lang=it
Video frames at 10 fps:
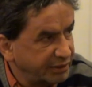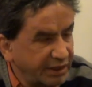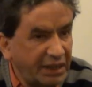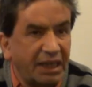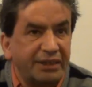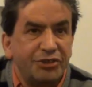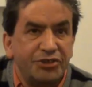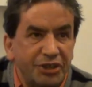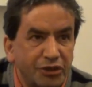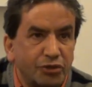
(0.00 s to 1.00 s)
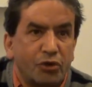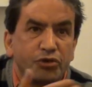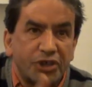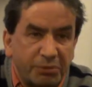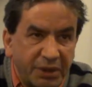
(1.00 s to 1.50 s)
Chi l'ha deciso?
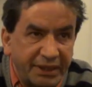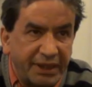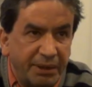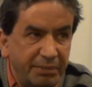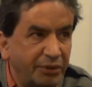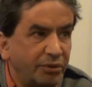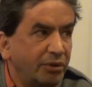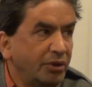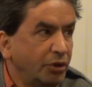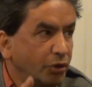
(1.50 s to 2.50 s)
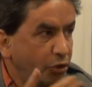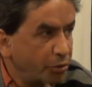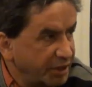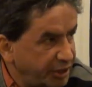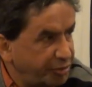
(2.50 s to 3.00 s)
Cosa è il debito?
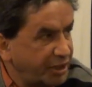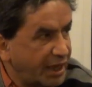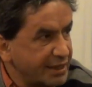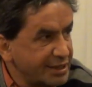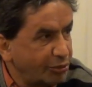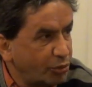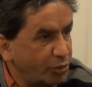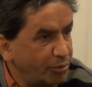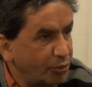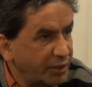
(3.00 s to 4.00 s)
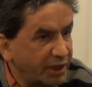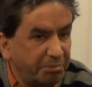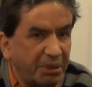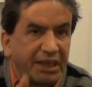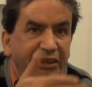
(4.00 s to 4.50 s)
Come ti finanzi tu comune?
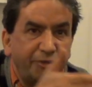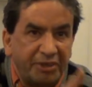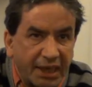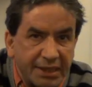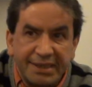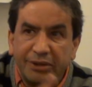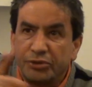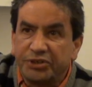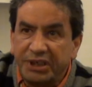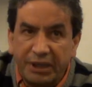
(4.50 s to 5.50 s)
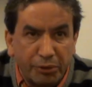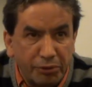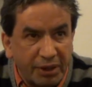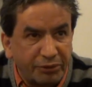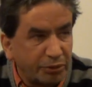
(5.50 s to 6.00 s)
Perché ti finanzi così e non in un
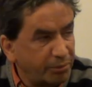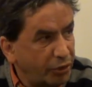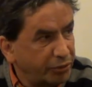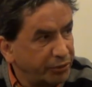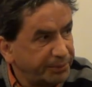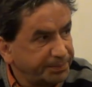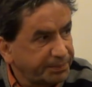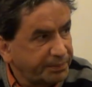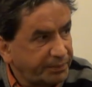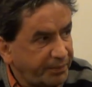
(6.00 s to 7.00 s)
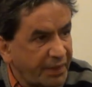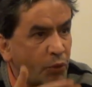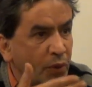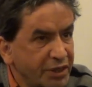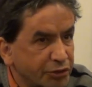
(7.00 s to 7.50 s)
altro modo?
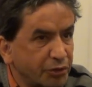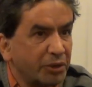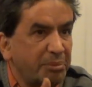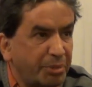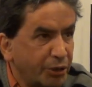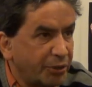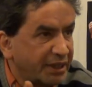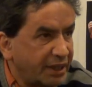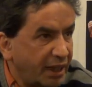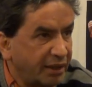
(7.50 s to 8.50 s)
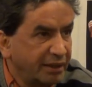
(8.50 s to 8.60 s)
Quali sono le priorità